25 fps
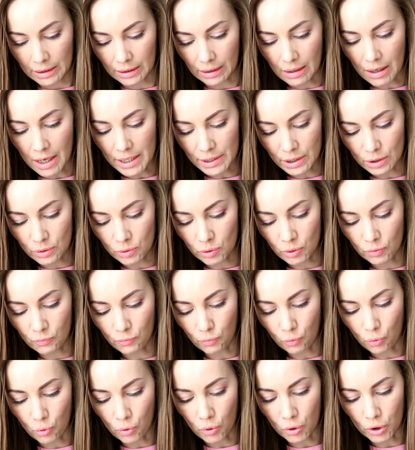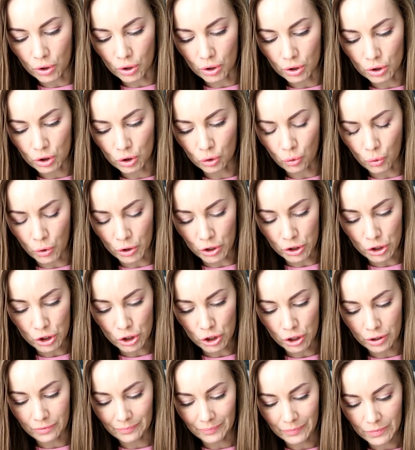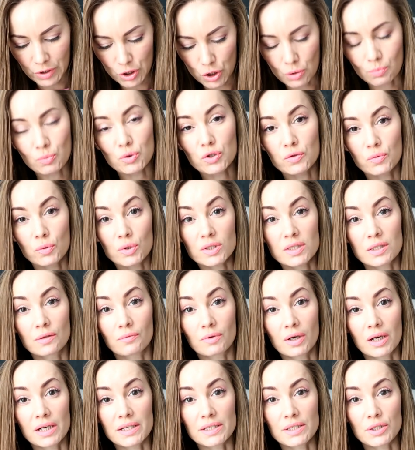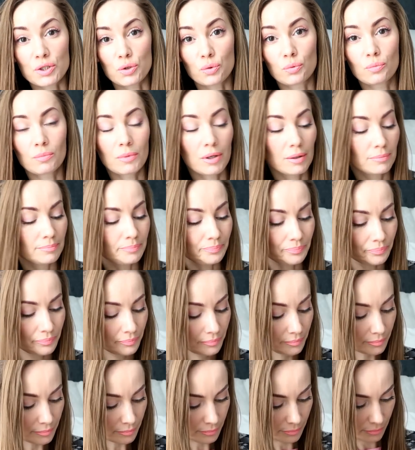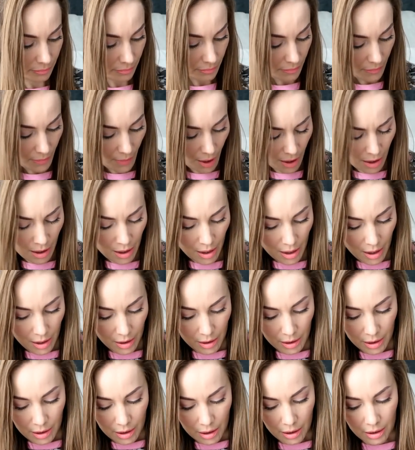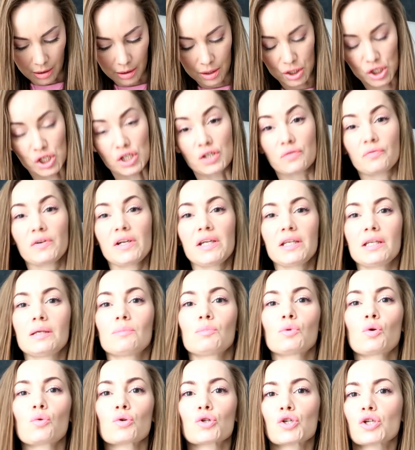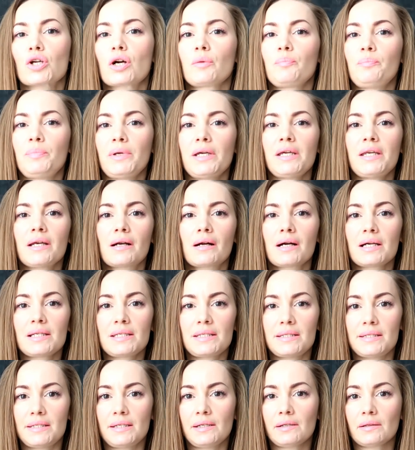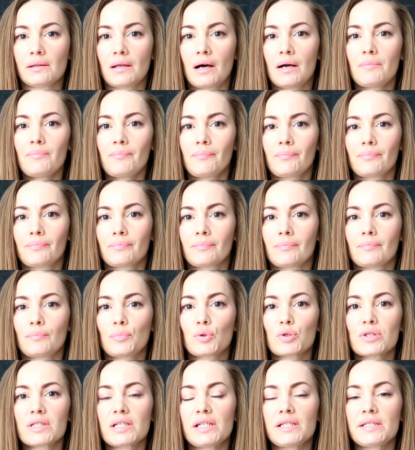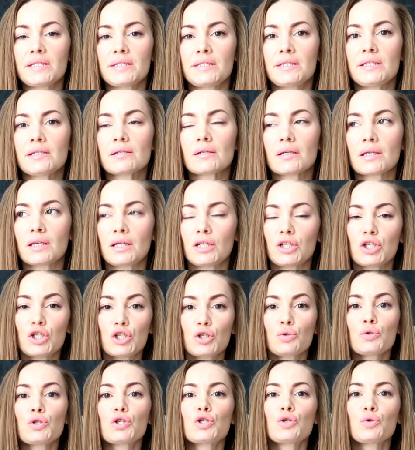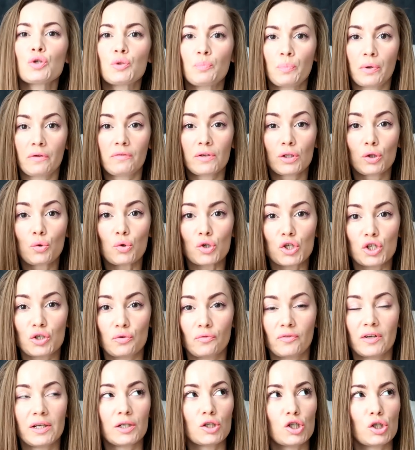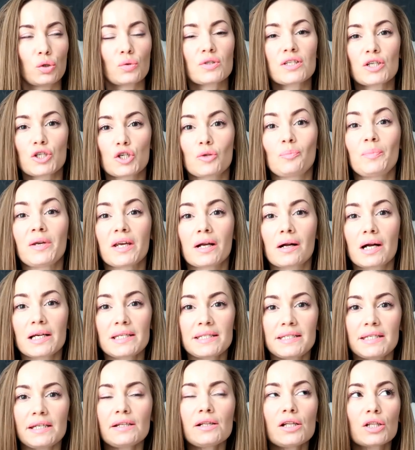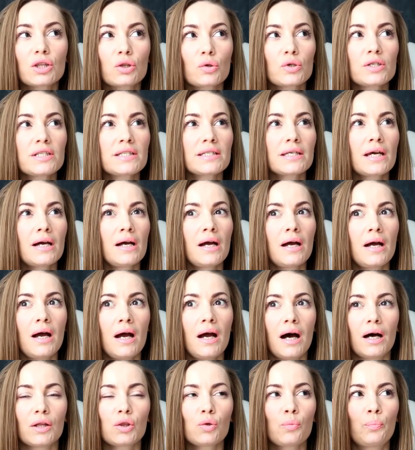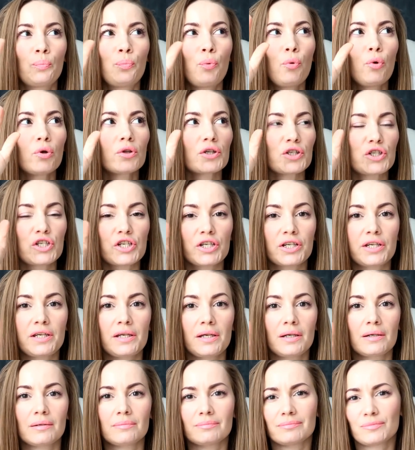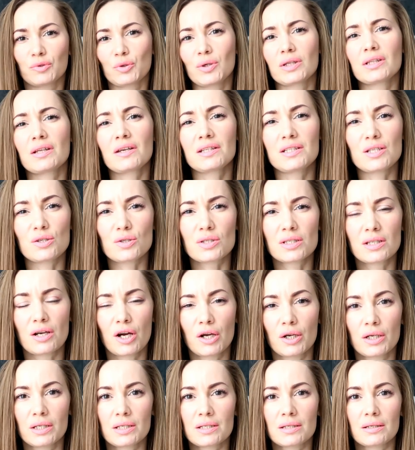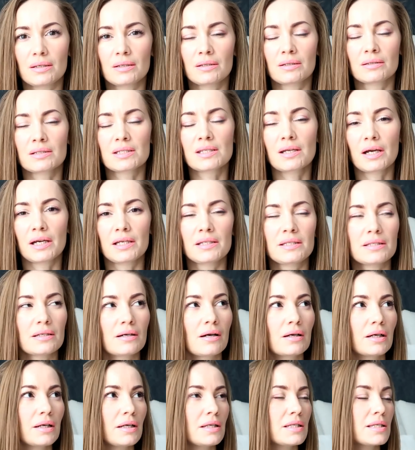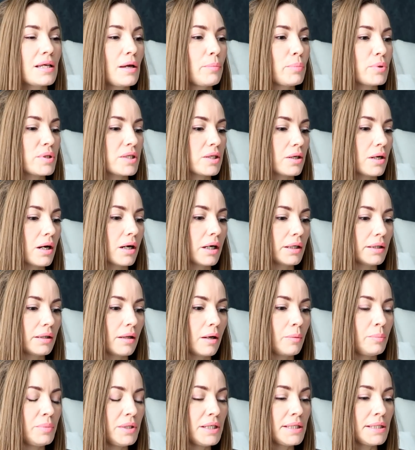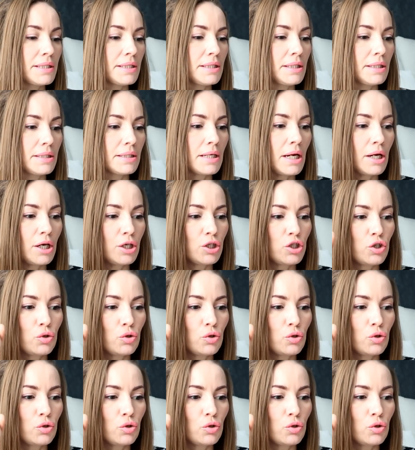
Ткани у него тоньше, чем у звездного костюма. А, швы немножко перекосила после стирки. Чуть-чуть повело швы. Что значит перекосила? То есть ну, полочки, ну, я надеюсь, знаю, не, э, знаете, как, я не знаю просто, как это объяснить.